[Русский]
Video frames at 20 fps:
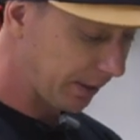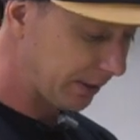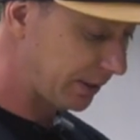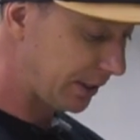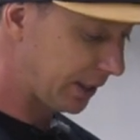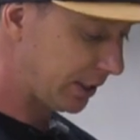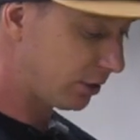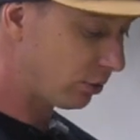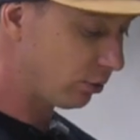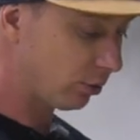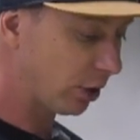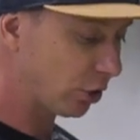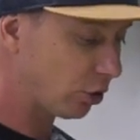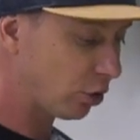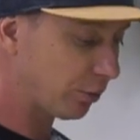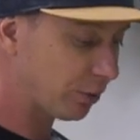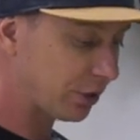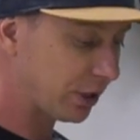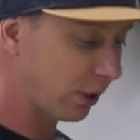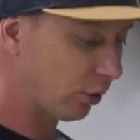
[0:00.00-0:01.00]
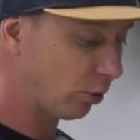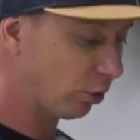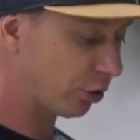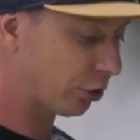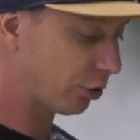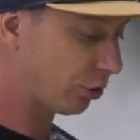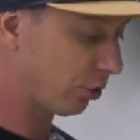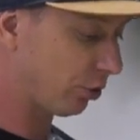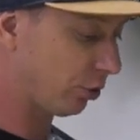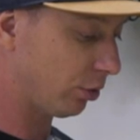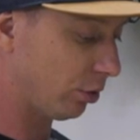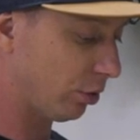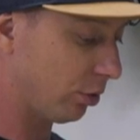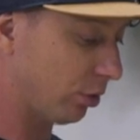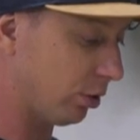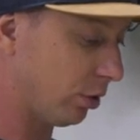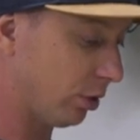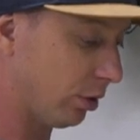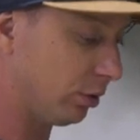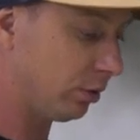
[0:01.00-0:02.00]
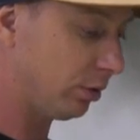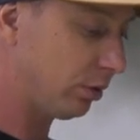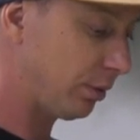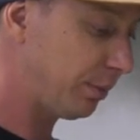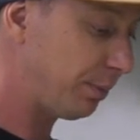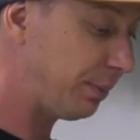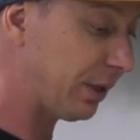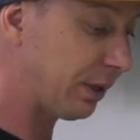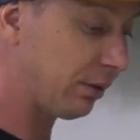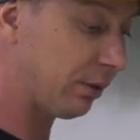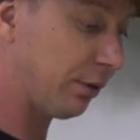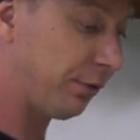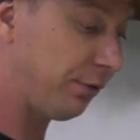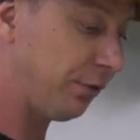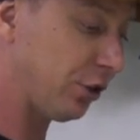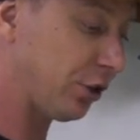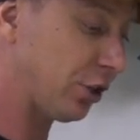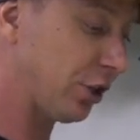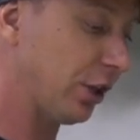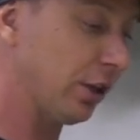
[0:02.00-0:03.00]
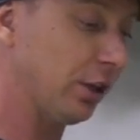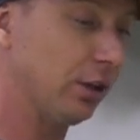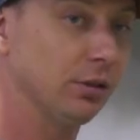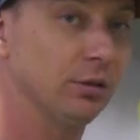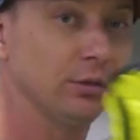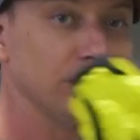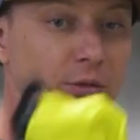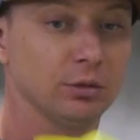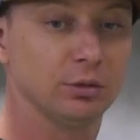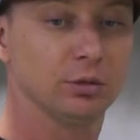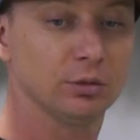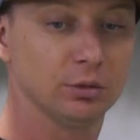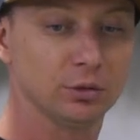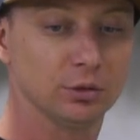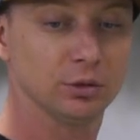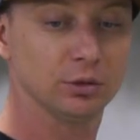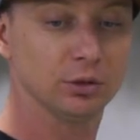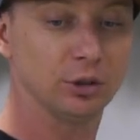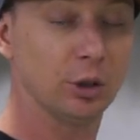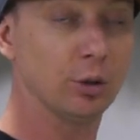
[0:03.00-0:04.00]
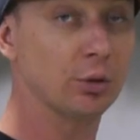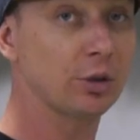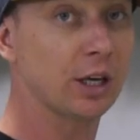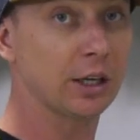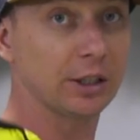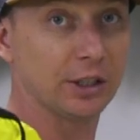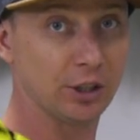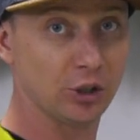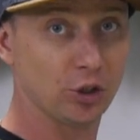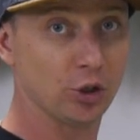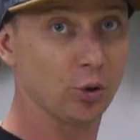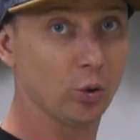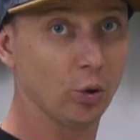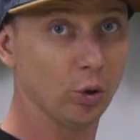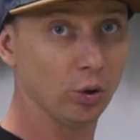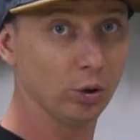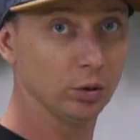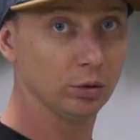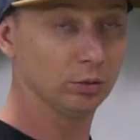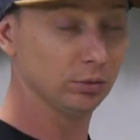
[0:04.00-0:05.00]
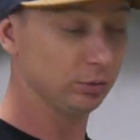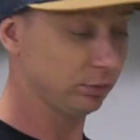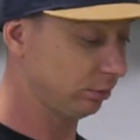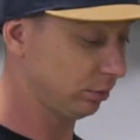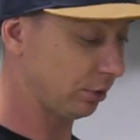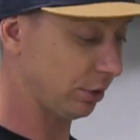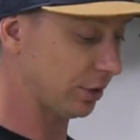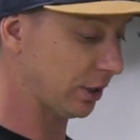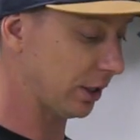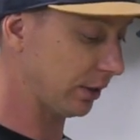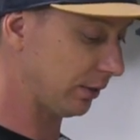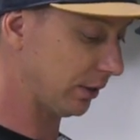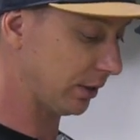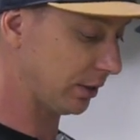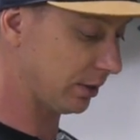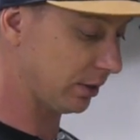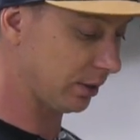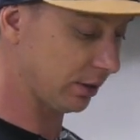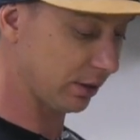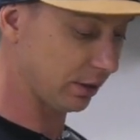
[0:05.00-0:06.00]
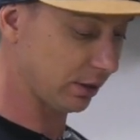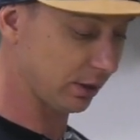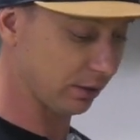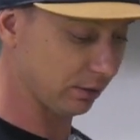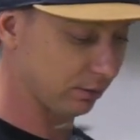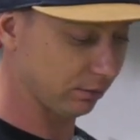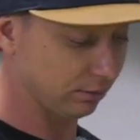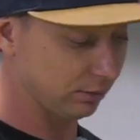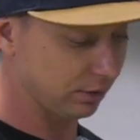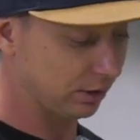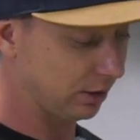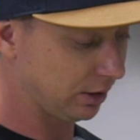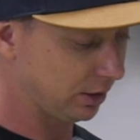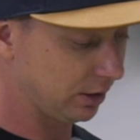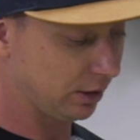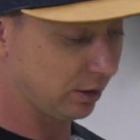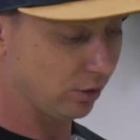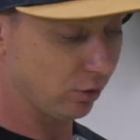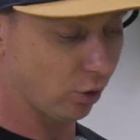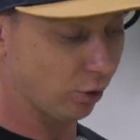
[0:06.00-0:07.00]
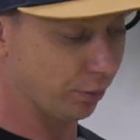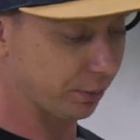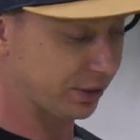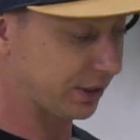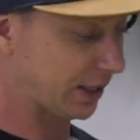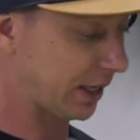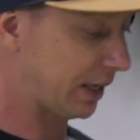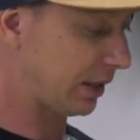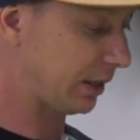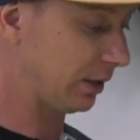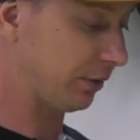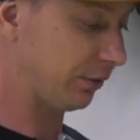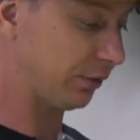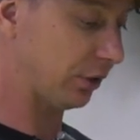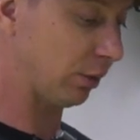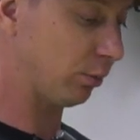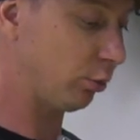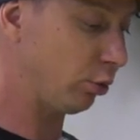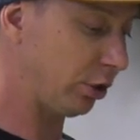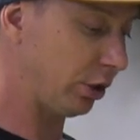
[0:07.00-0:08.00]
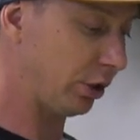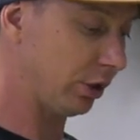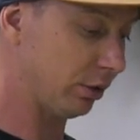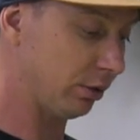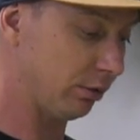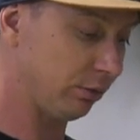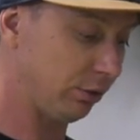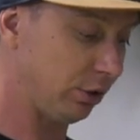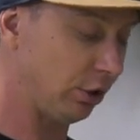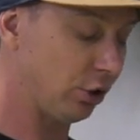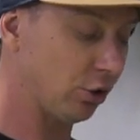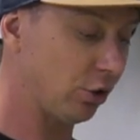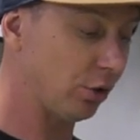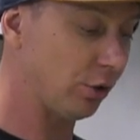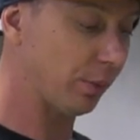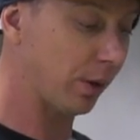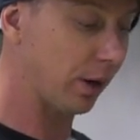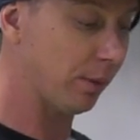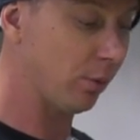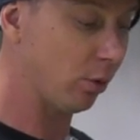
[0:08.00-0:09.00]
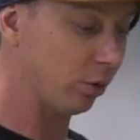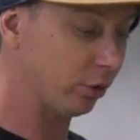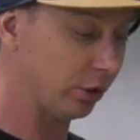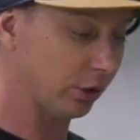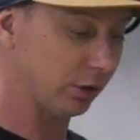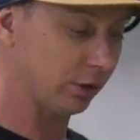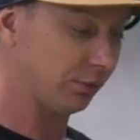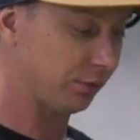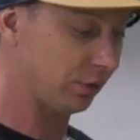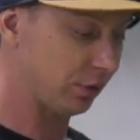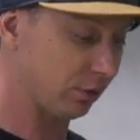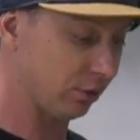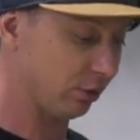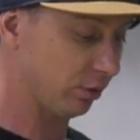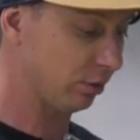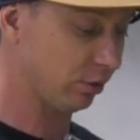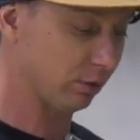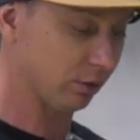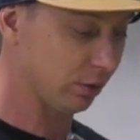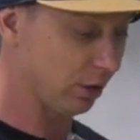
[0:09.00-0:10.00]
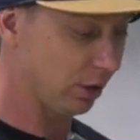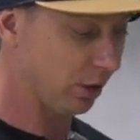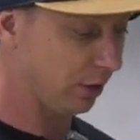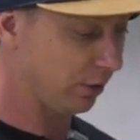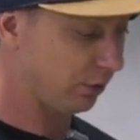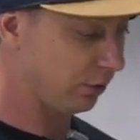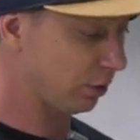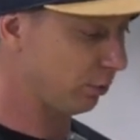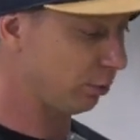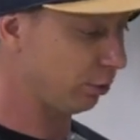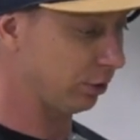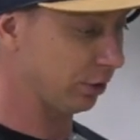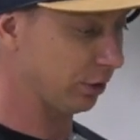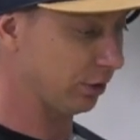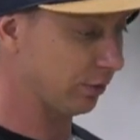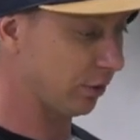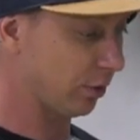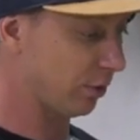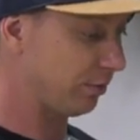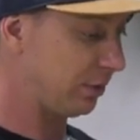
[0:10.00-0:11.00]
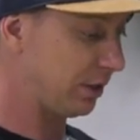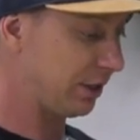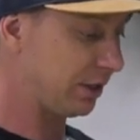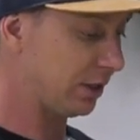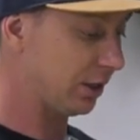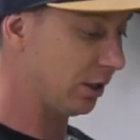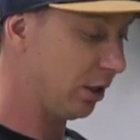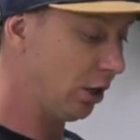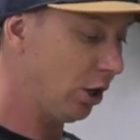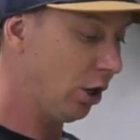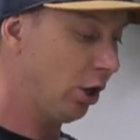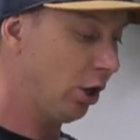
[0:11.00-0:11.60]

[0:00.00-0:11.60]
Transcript: Здесь, ну, начнем с того, что первая фишка на рюкзак есть чехол. То есть, соответственно, он постоянно в тормухе, ничего не промокнет, все, все будет на своем месте.